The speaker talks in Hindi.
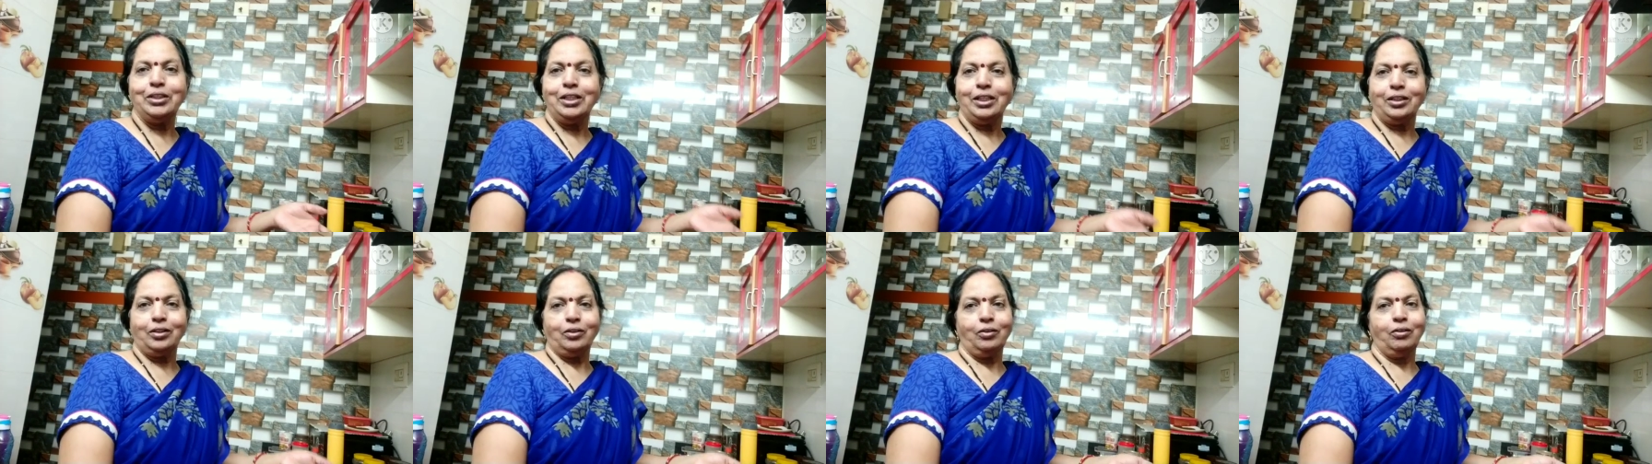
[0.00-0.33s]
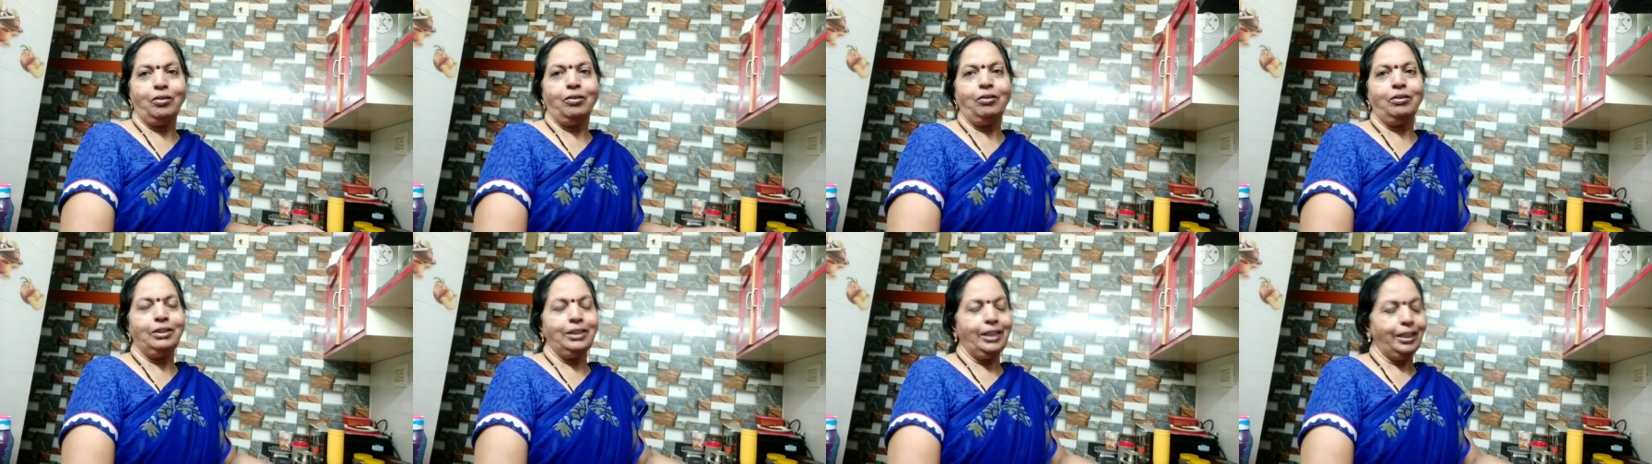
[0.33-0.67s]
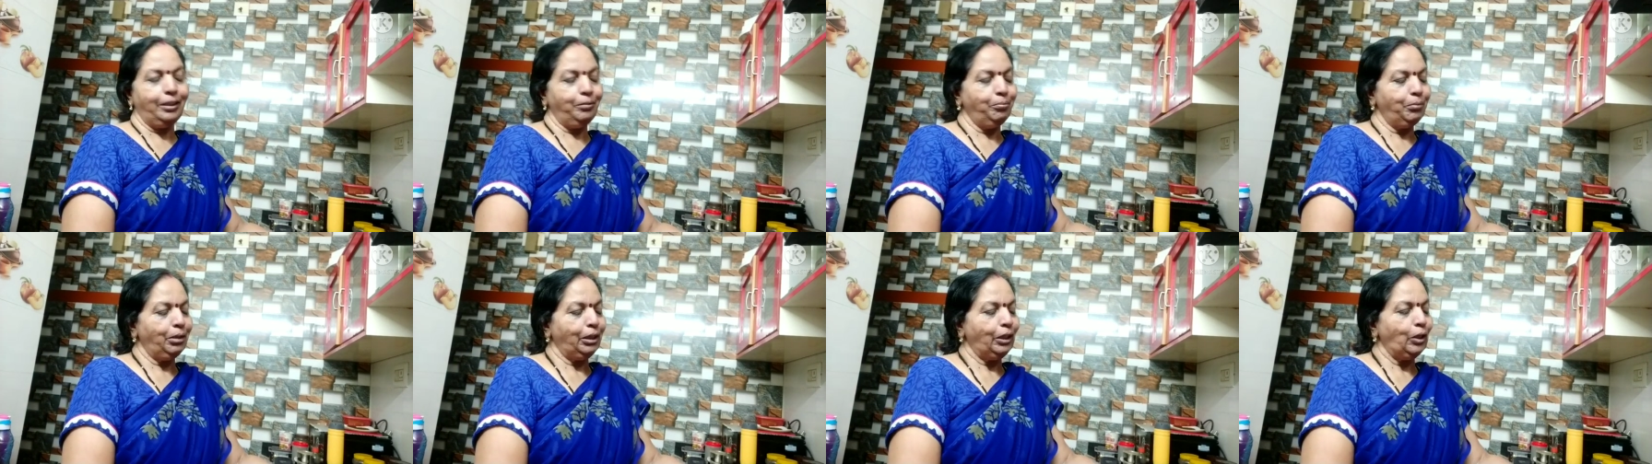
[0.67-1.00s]
या तो
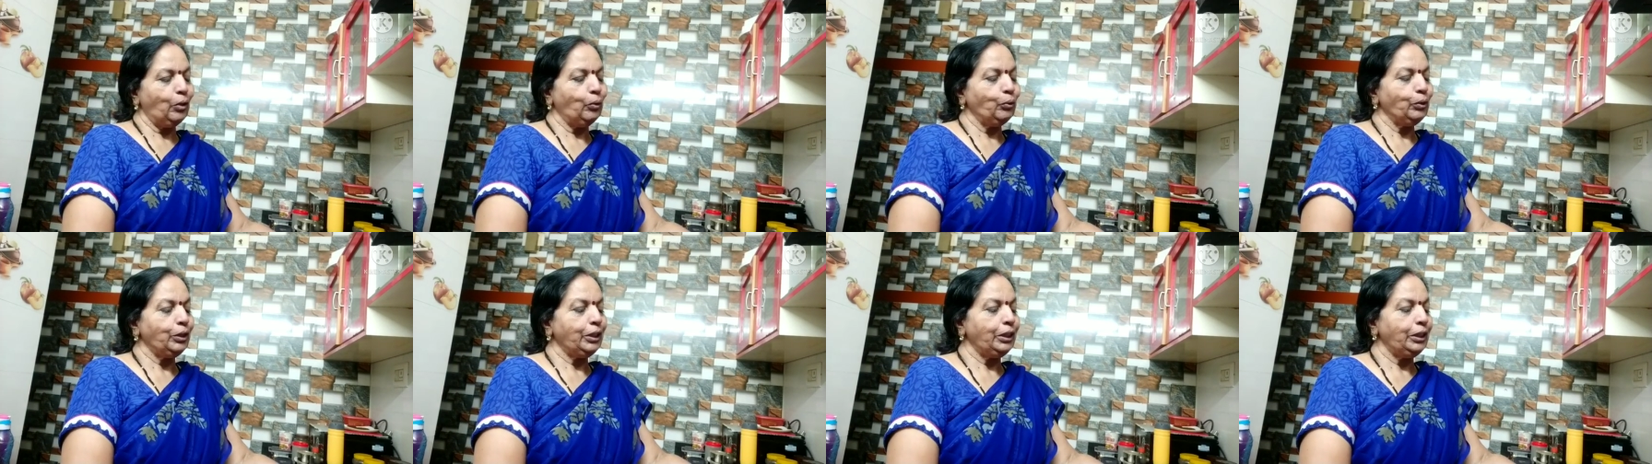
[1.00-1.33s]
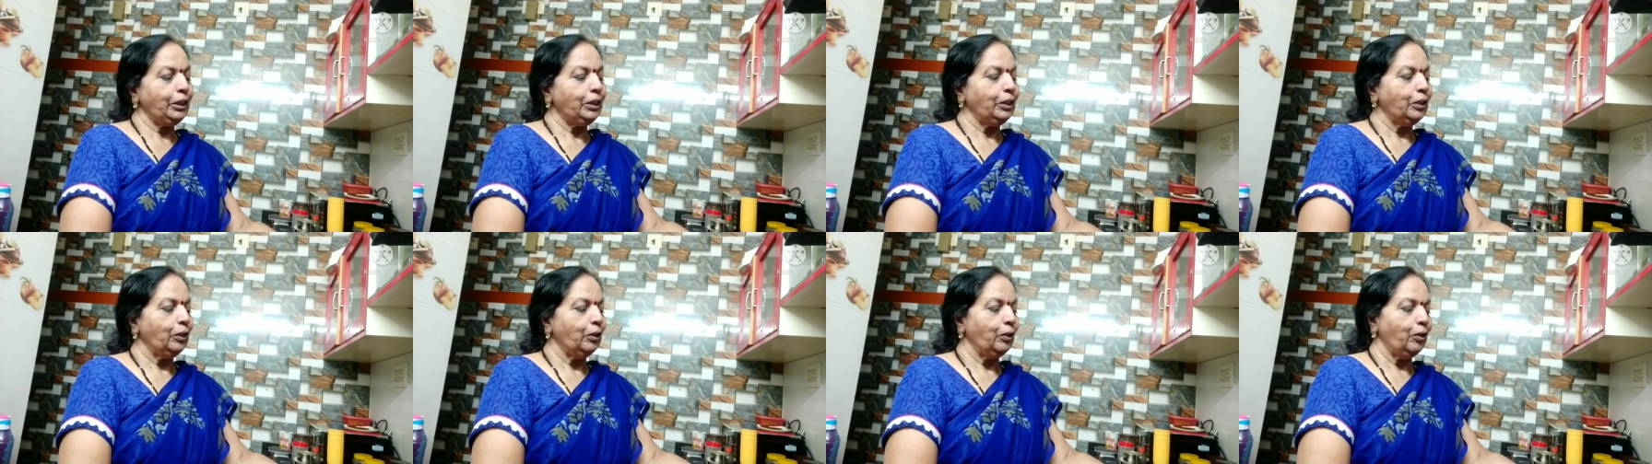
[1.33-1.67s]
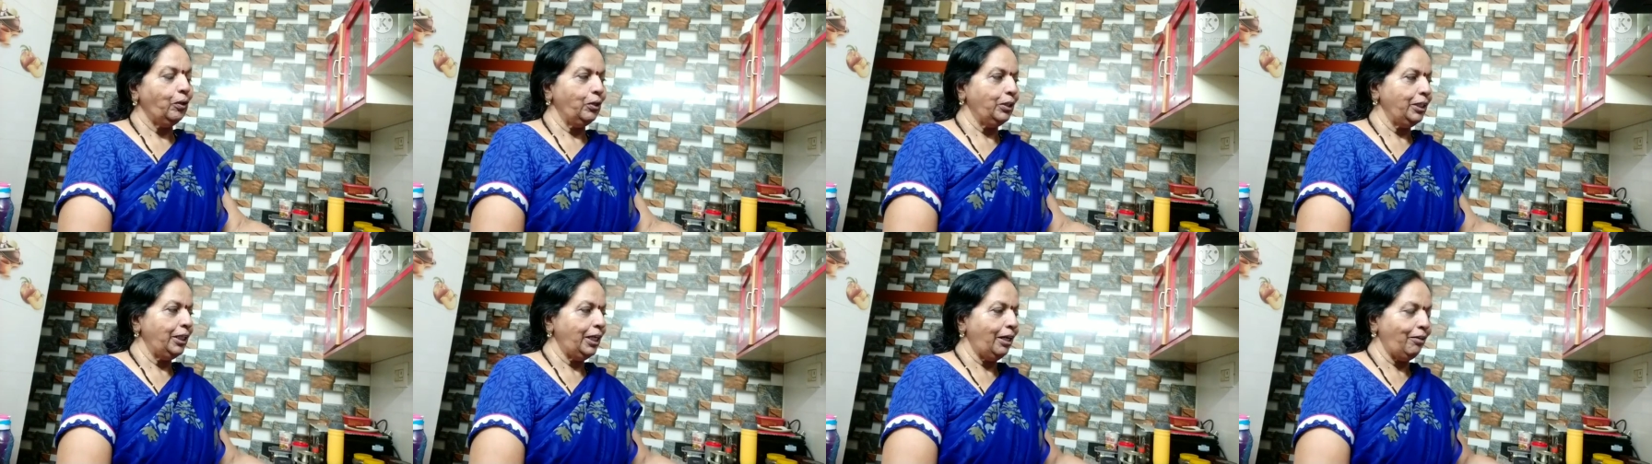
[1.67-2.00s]
ऑनलाइन मंगाऊंगी
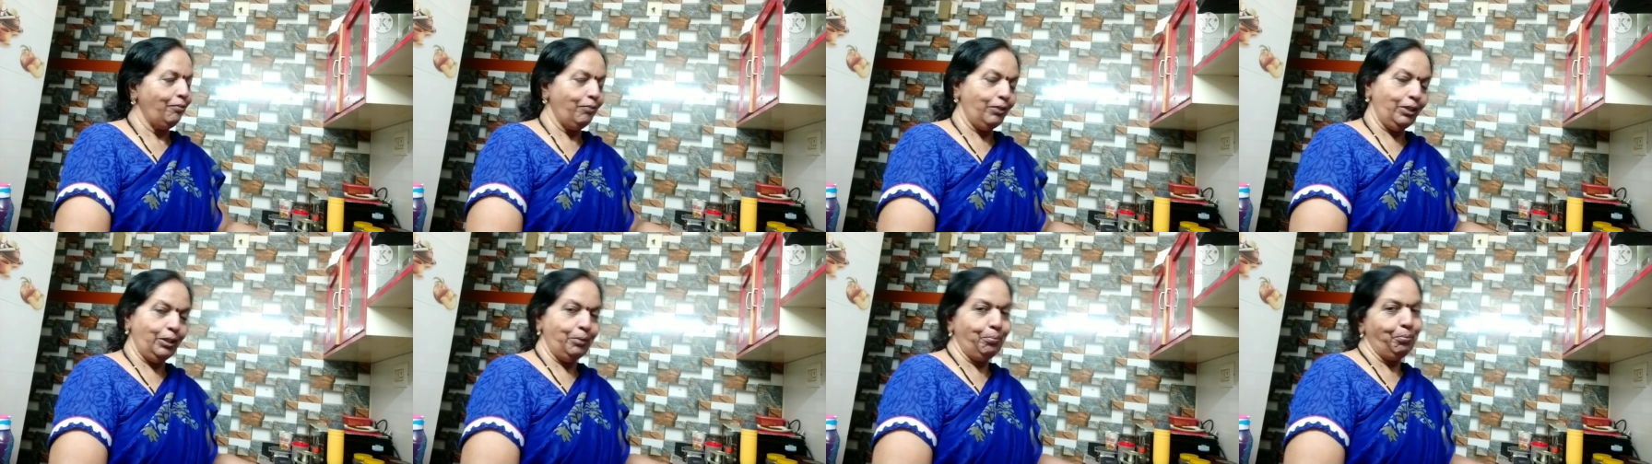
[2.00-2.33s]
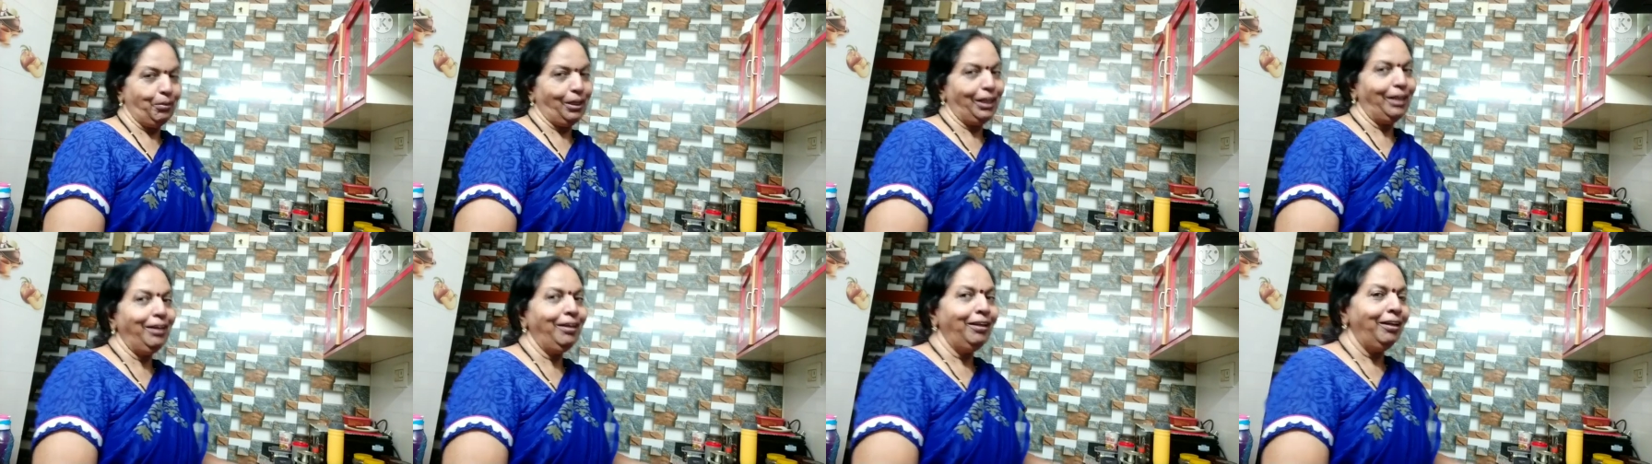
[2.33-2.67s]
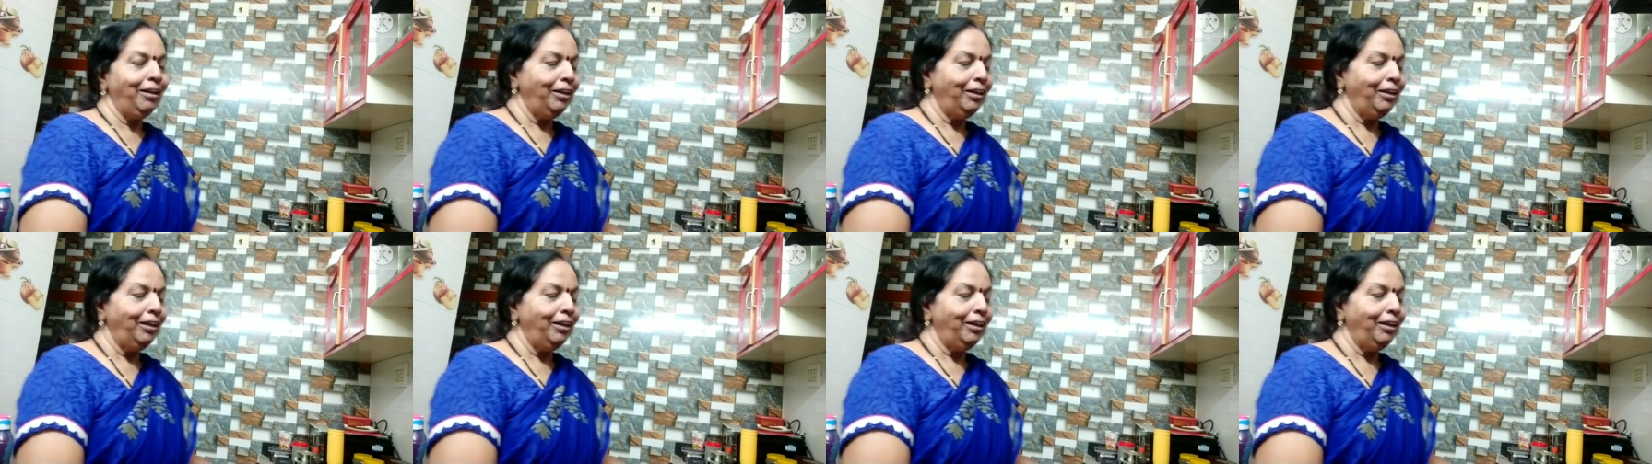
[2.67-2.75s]
और या फिर मैं